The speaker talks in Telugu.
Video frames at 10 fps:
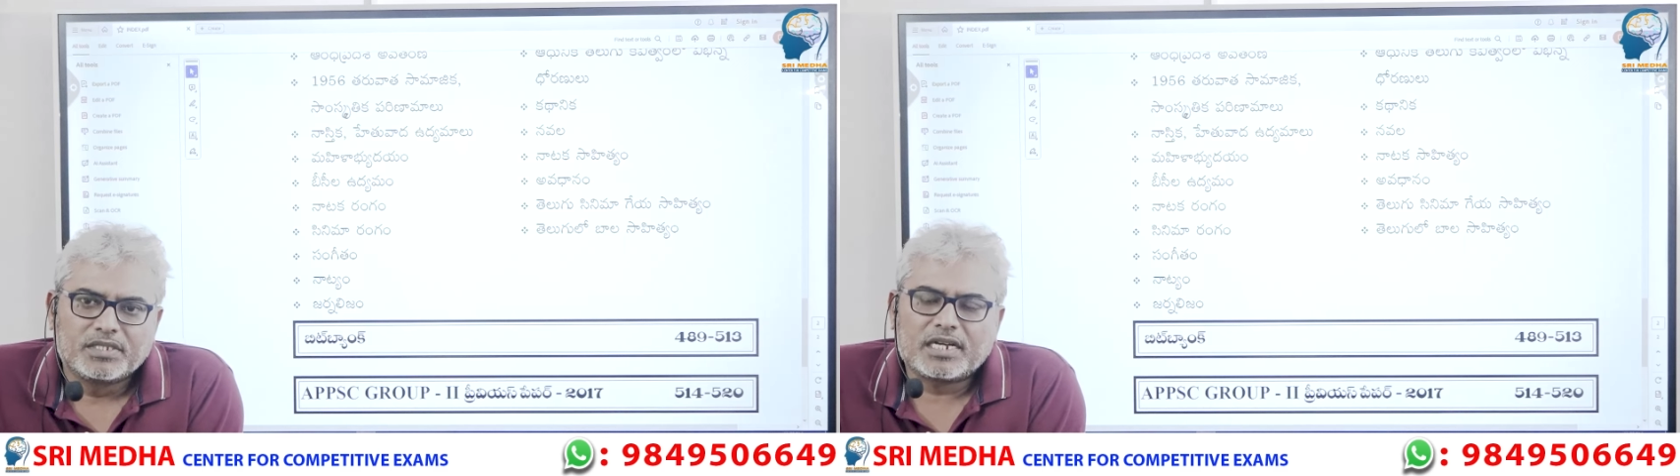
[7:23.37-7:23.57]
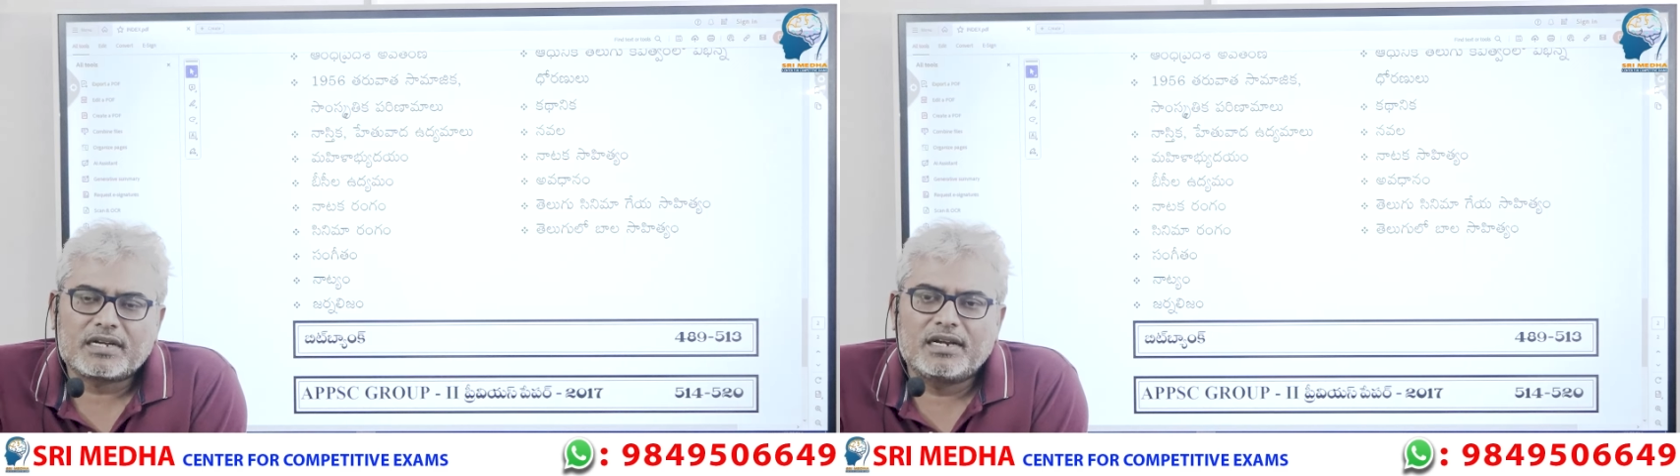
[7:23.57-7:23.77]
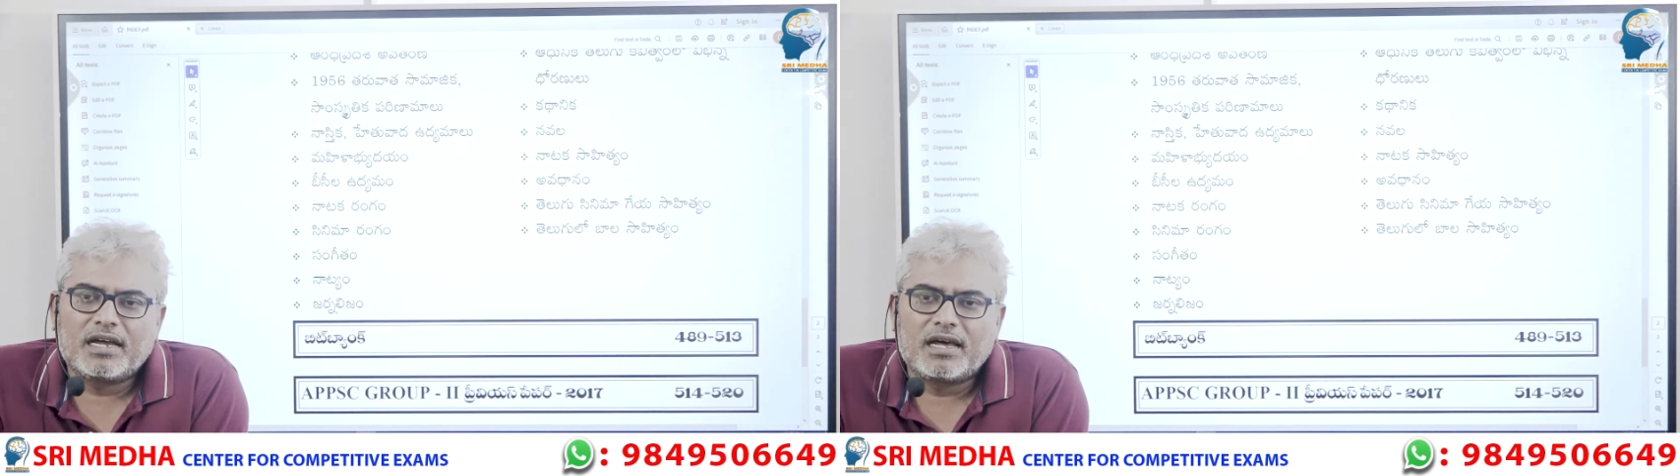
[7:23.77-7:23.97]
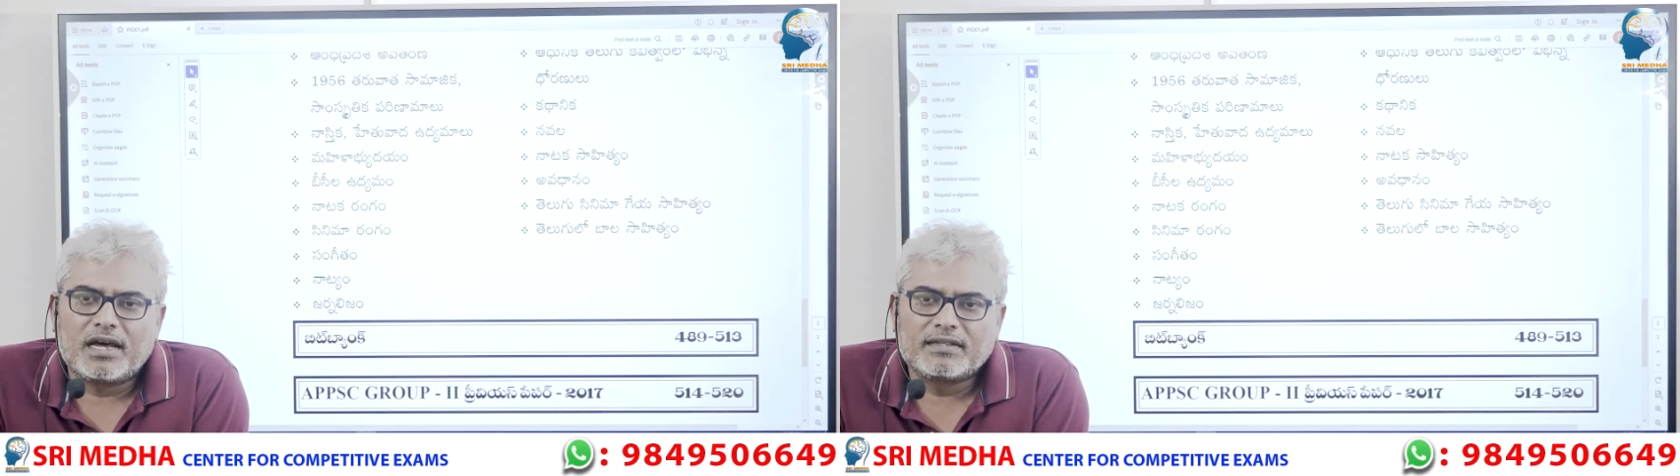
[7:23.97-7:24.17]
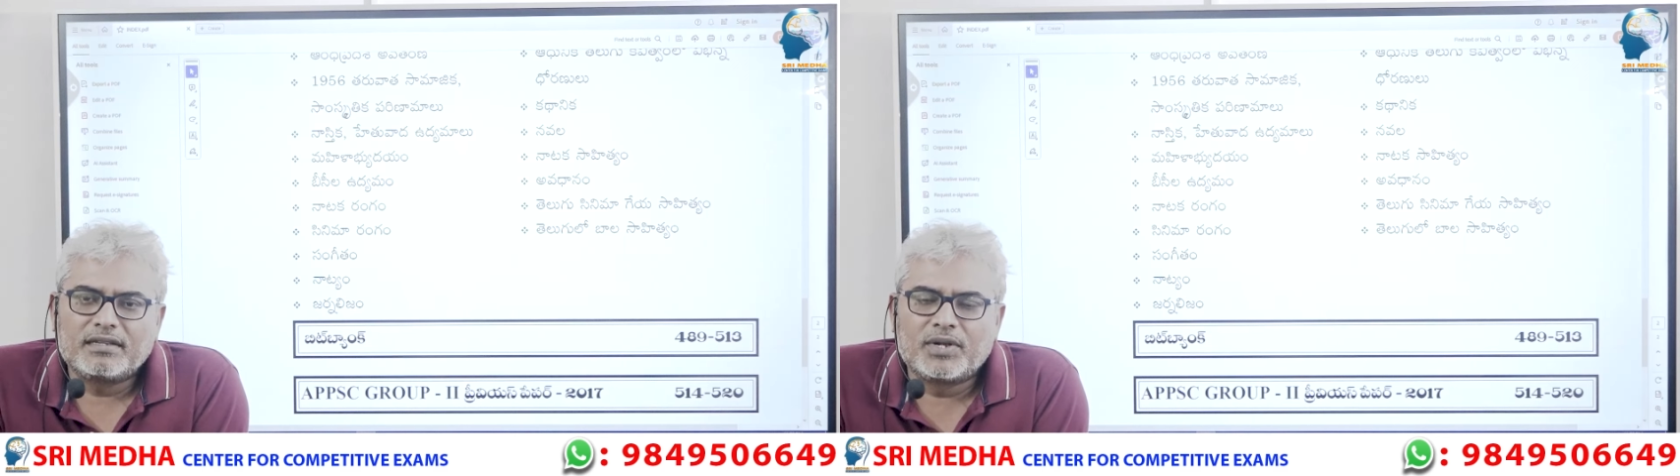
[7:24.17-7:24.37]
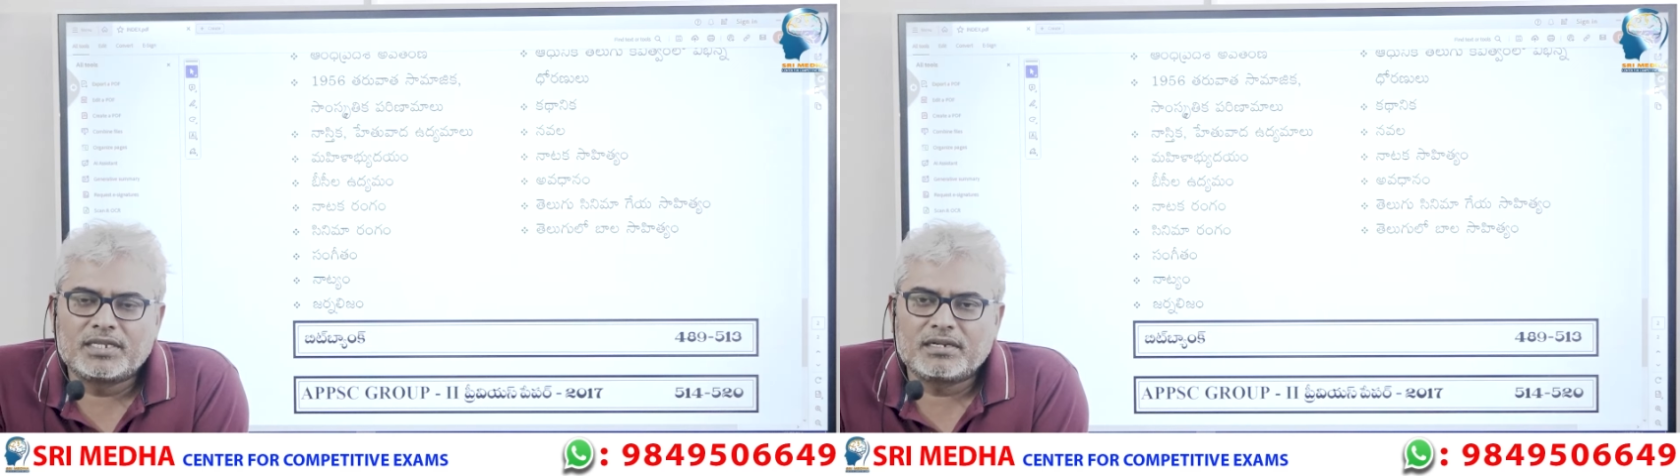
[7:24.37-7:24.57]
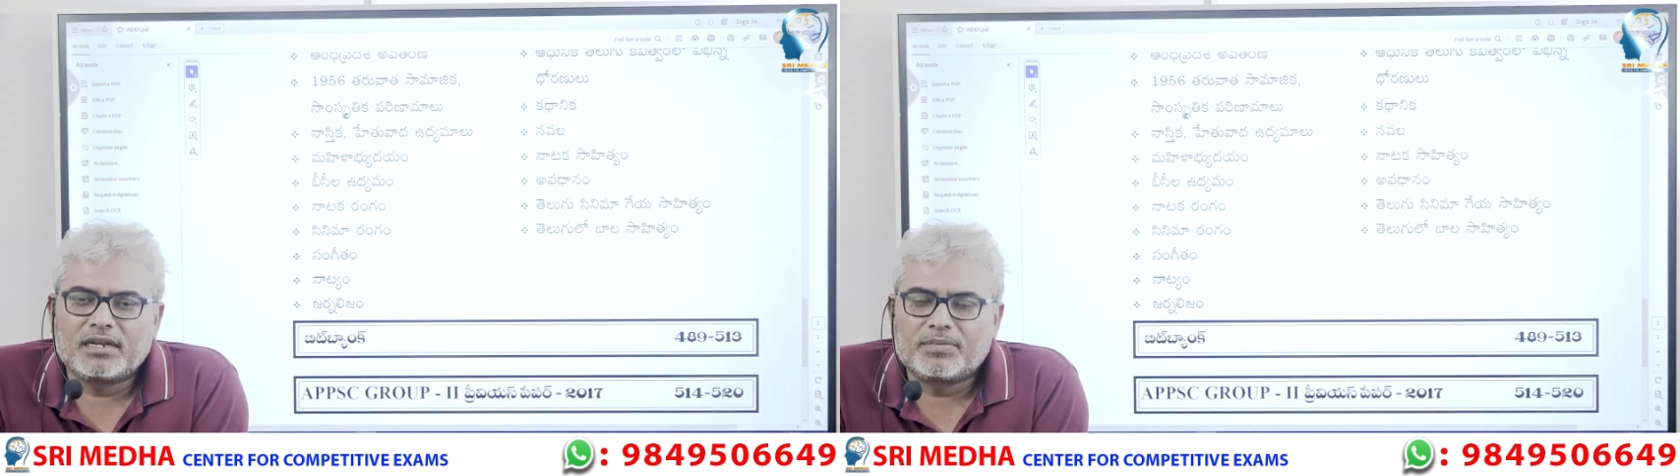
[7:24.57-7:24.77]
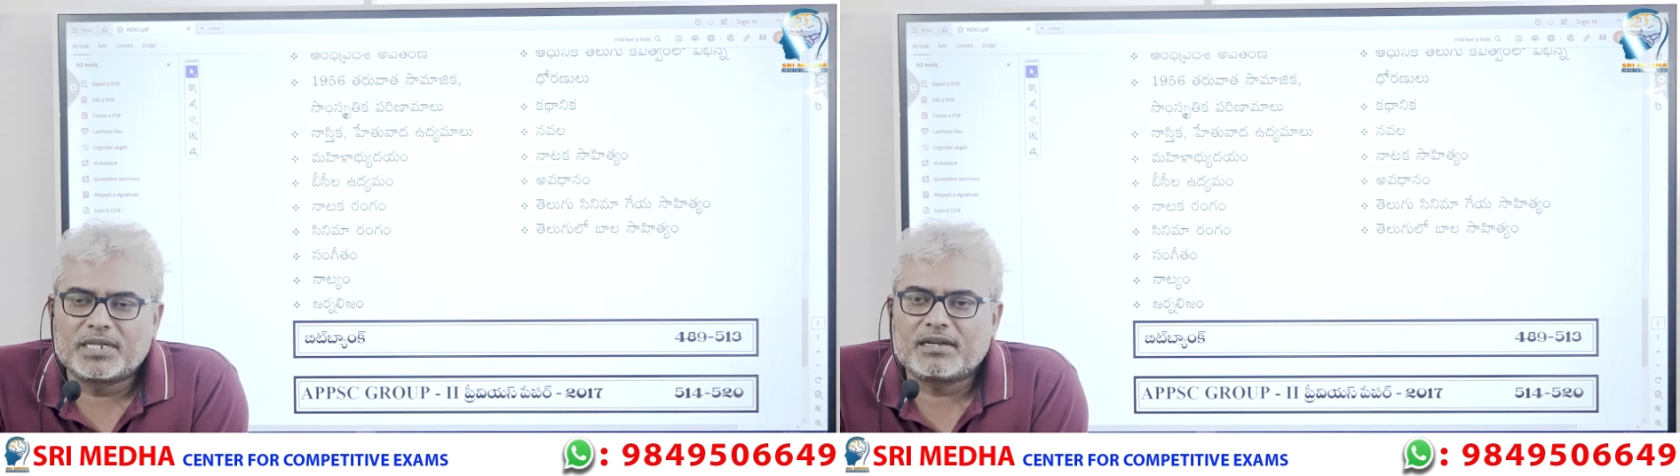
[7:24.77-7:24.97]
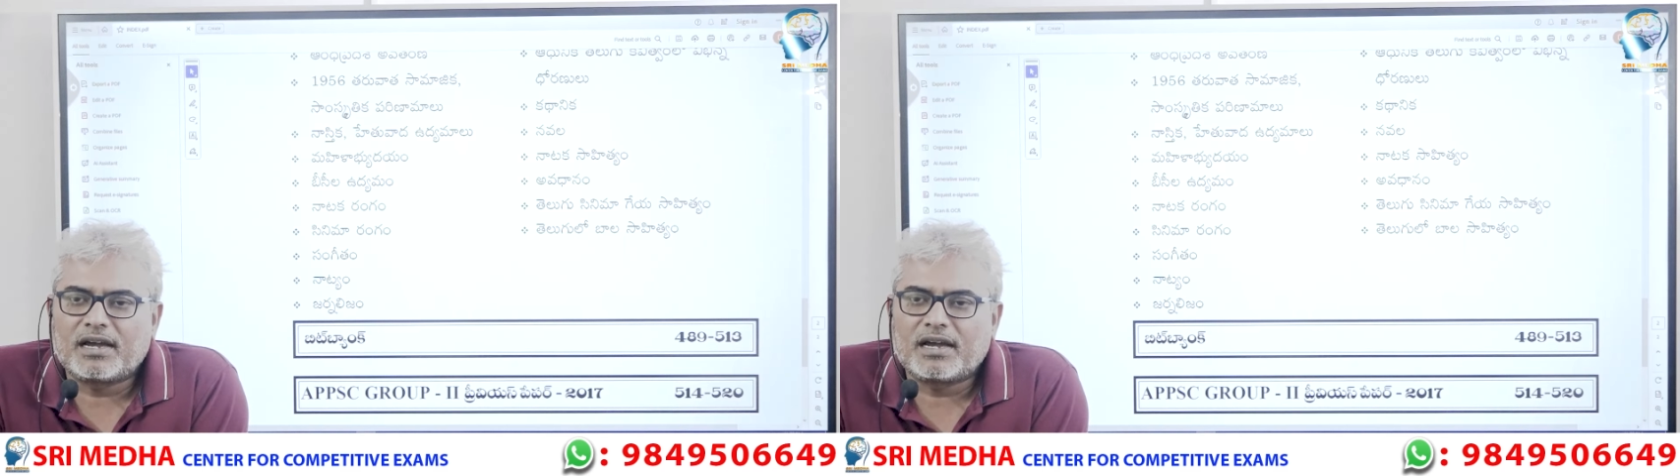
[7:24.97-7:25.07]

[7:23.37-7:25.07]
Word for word: చక్కగా అర్థవంతంగా ప్రతి